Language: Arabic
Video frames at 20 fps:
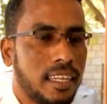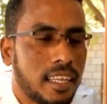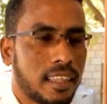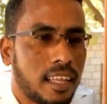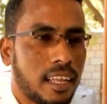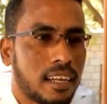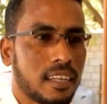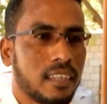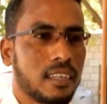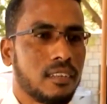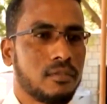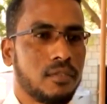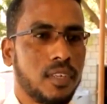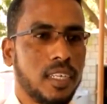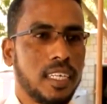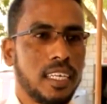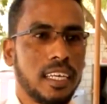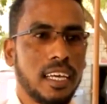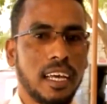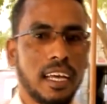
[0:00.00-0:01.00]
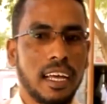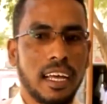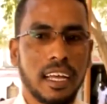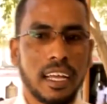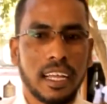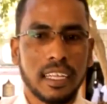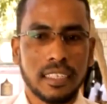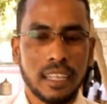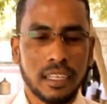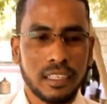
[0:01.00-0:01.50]
النظر في
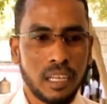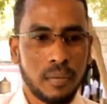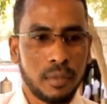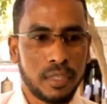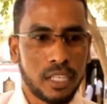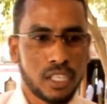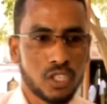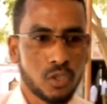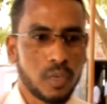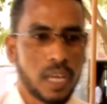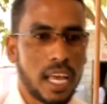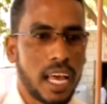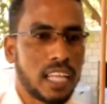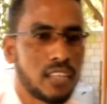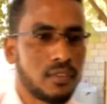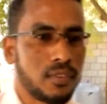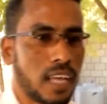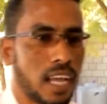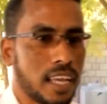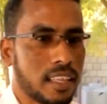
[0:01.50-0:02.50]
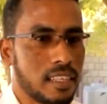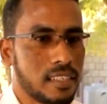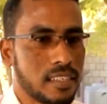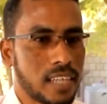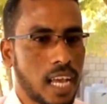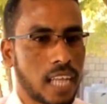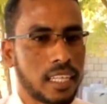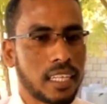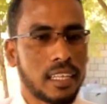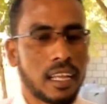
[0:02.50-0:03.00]
آه، ترتيب التسويات في أيضا
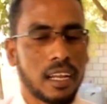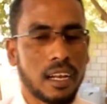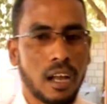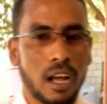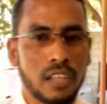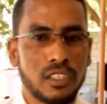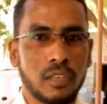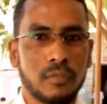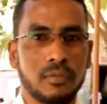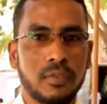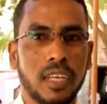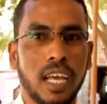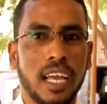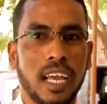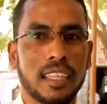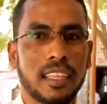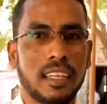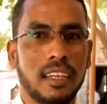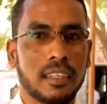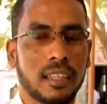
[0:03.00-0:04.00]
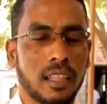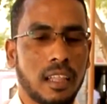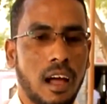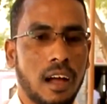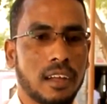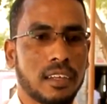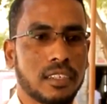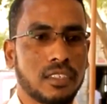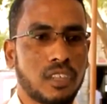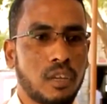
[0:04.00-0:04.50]
زيادة الراتب في أيضا
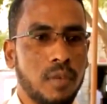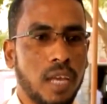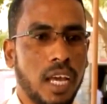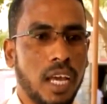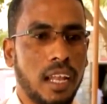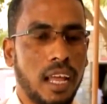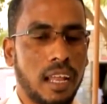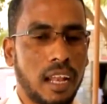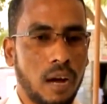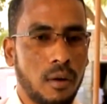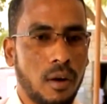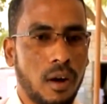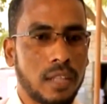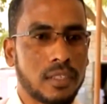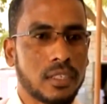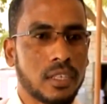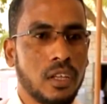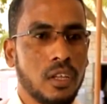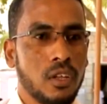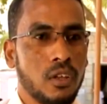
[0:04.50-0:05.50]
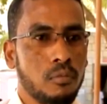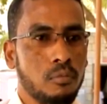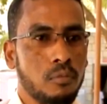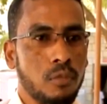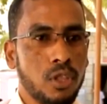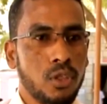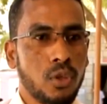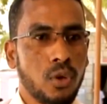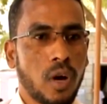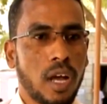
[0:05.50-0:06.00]
إطلاق جميع العلاوات
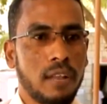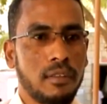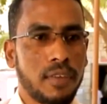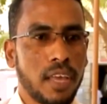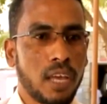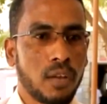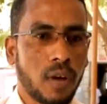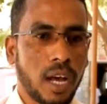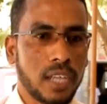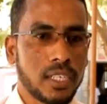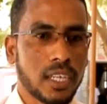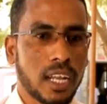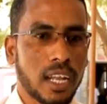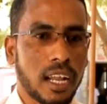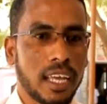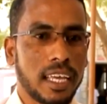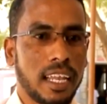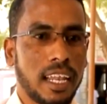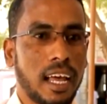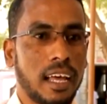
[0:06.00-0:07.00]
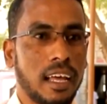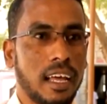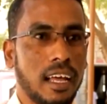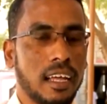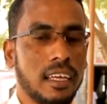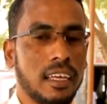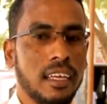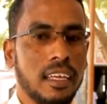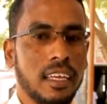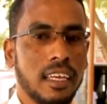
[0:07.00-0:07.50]
منذ 2010 إلى
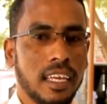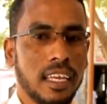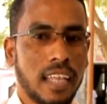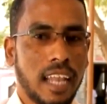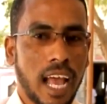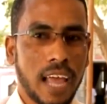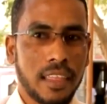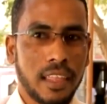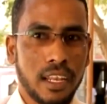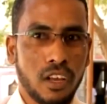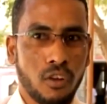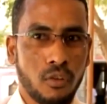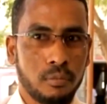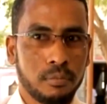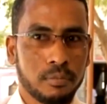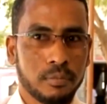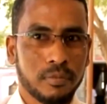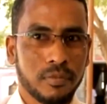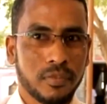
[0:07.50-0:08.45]
إلى هذا اليوم